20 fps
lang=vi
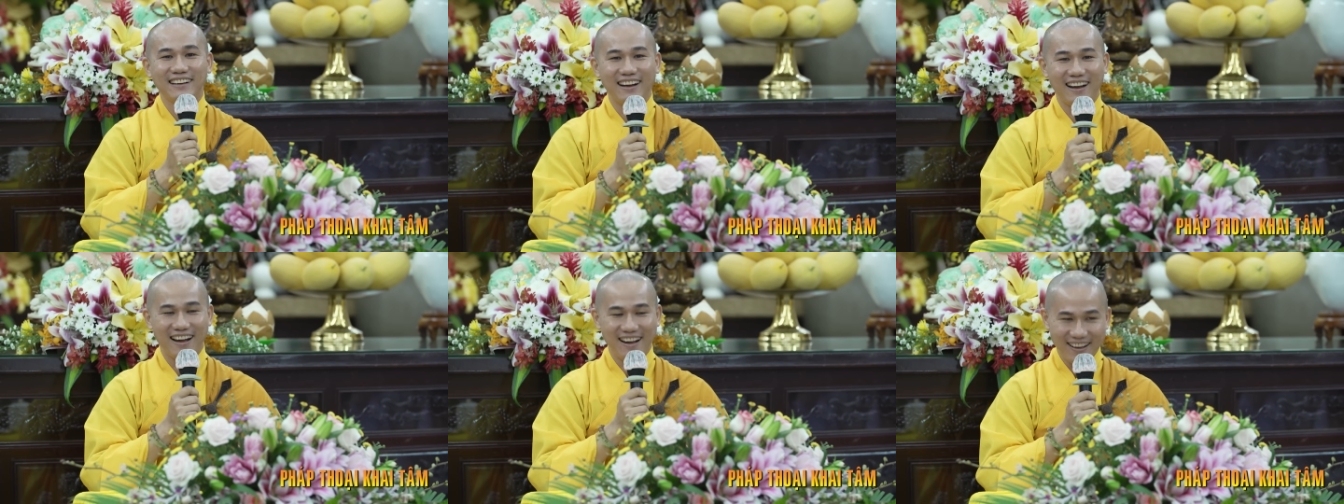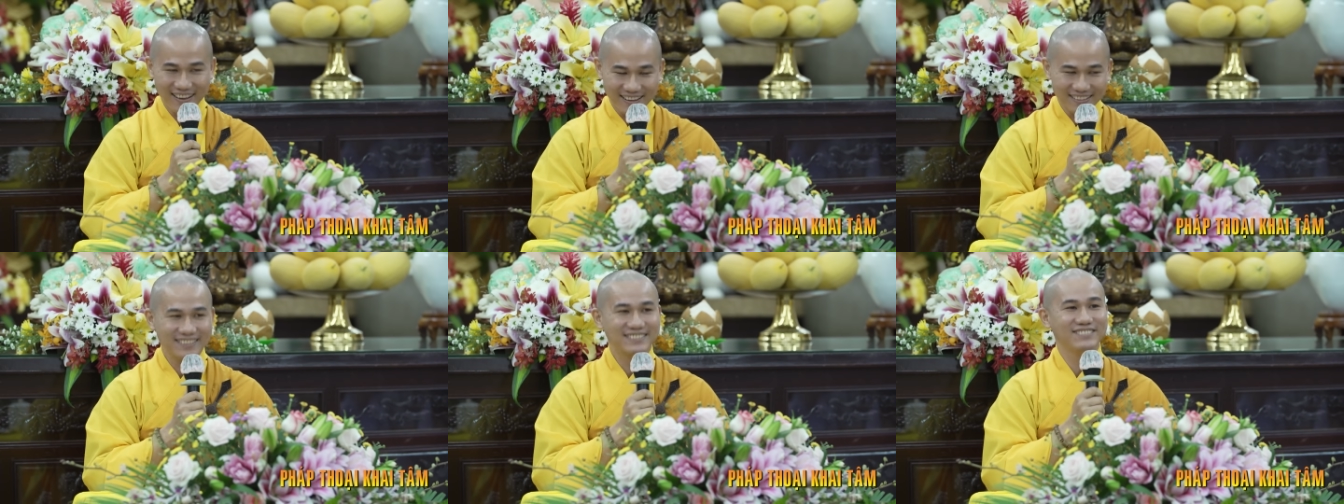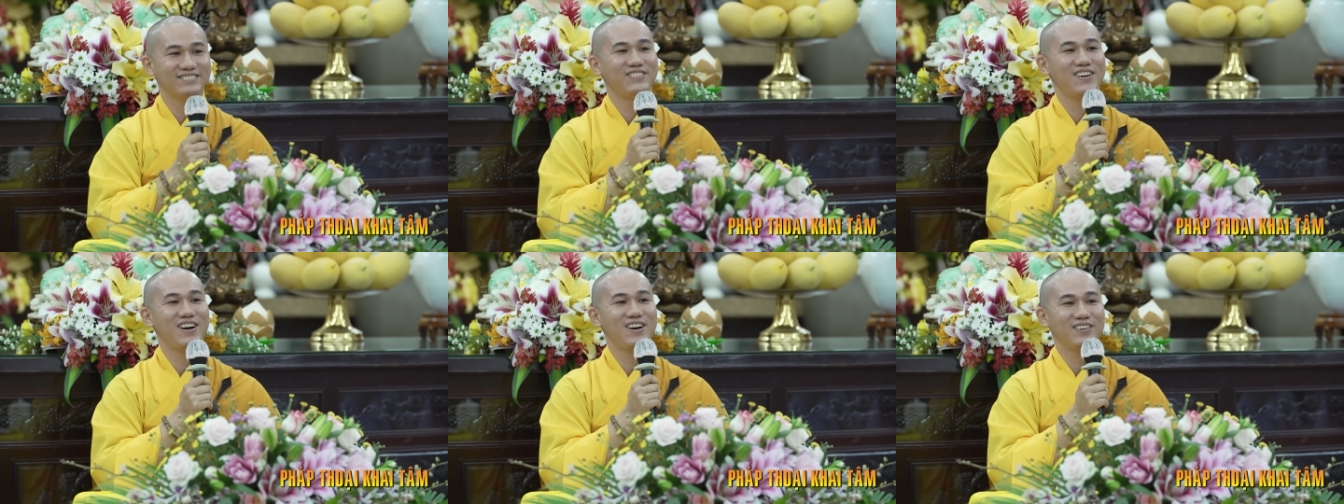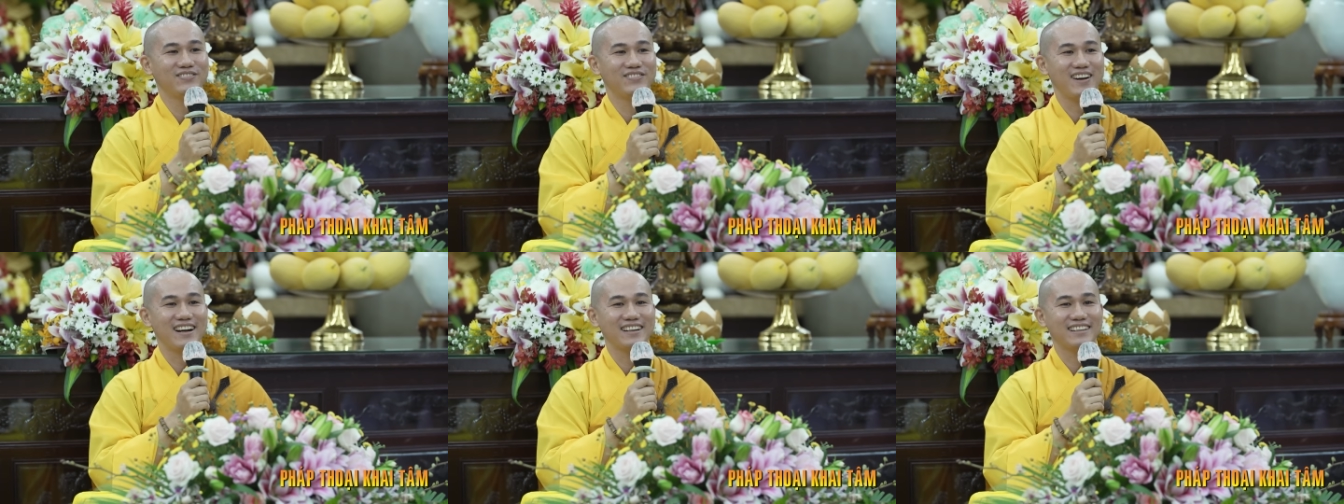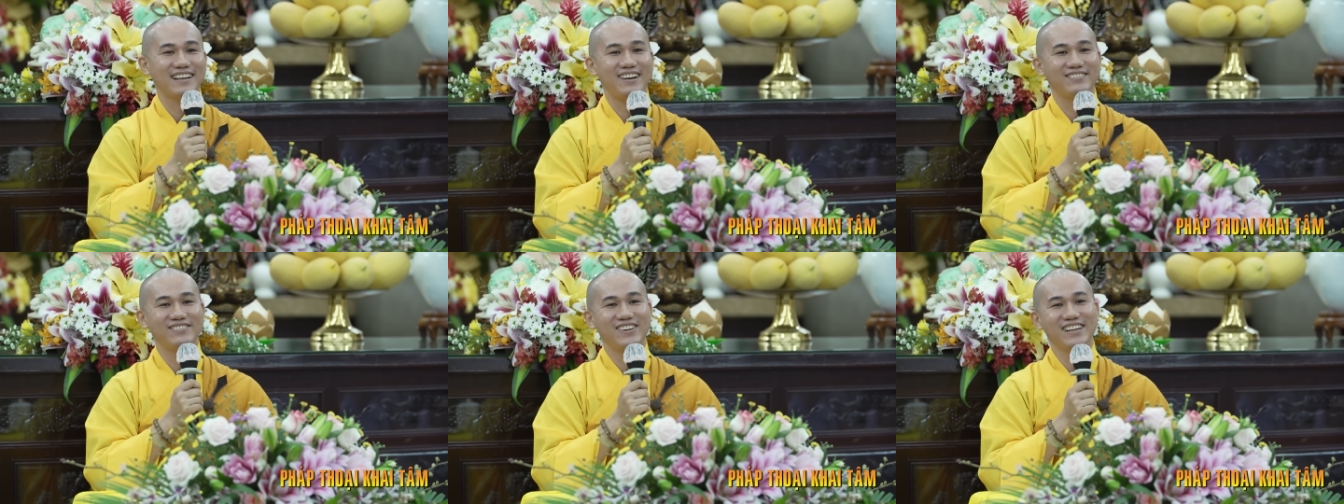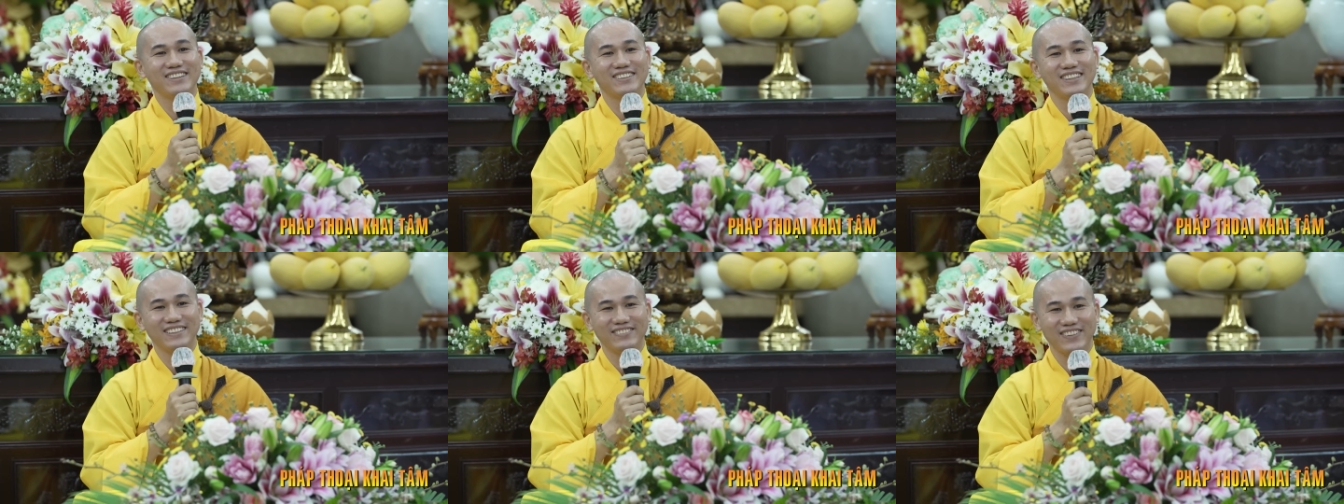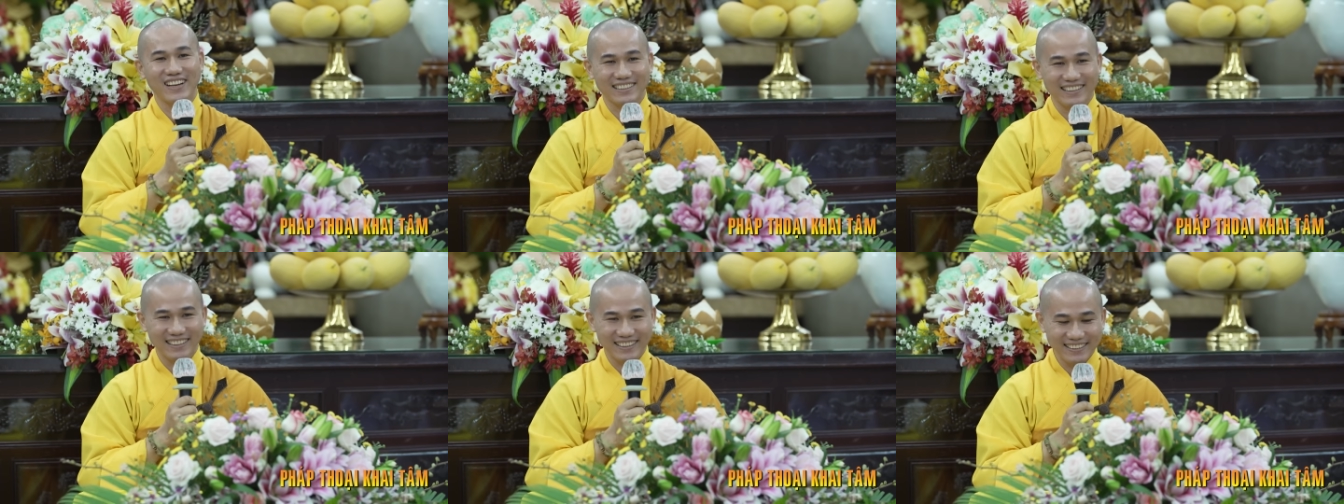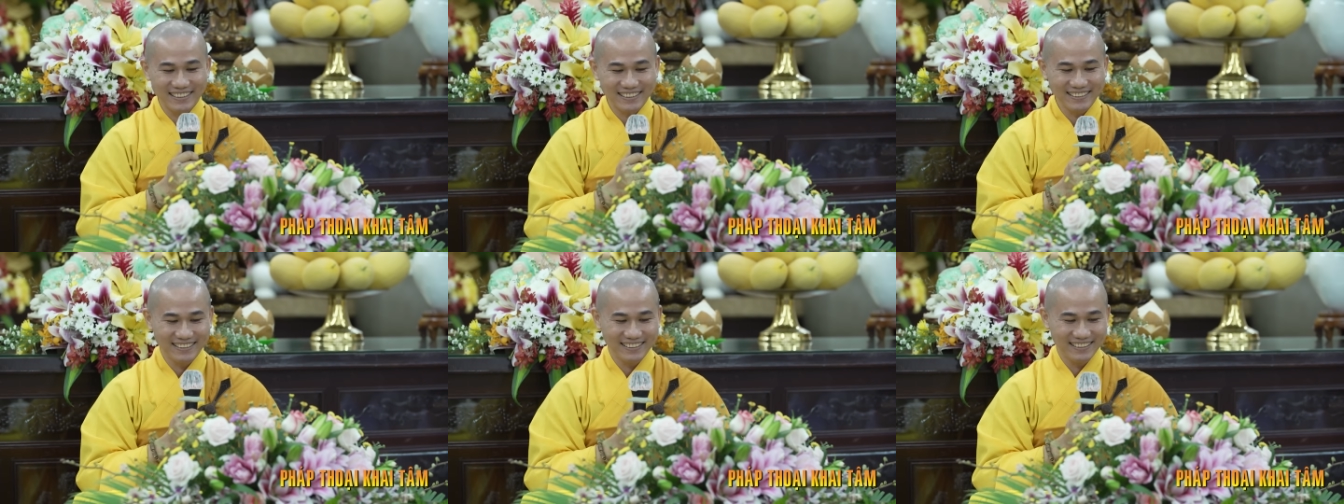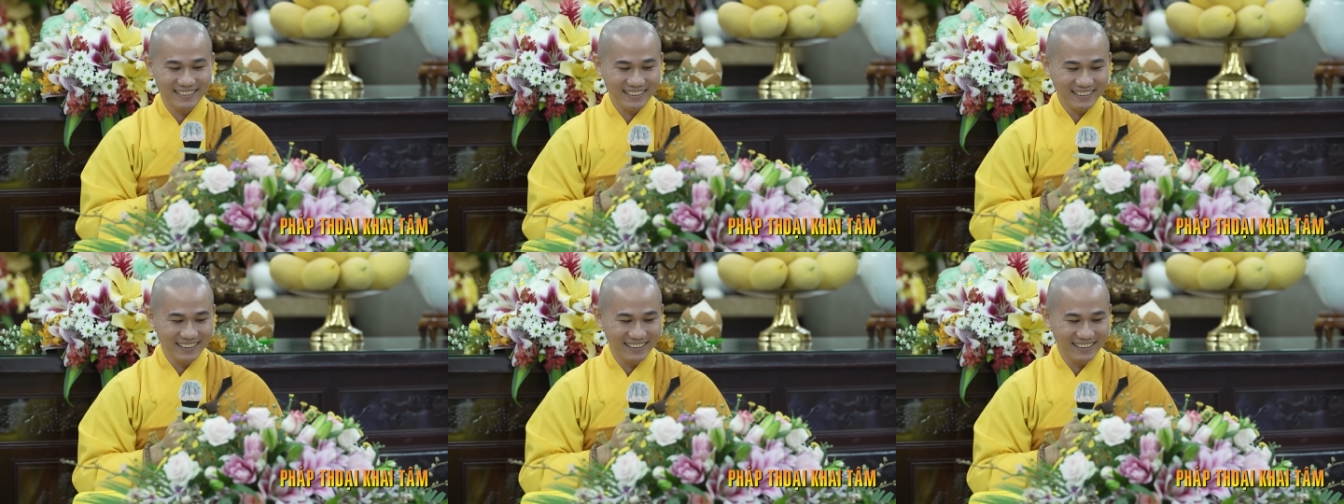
hơn. Mô Phật. Cảm ơn quý Phật tử.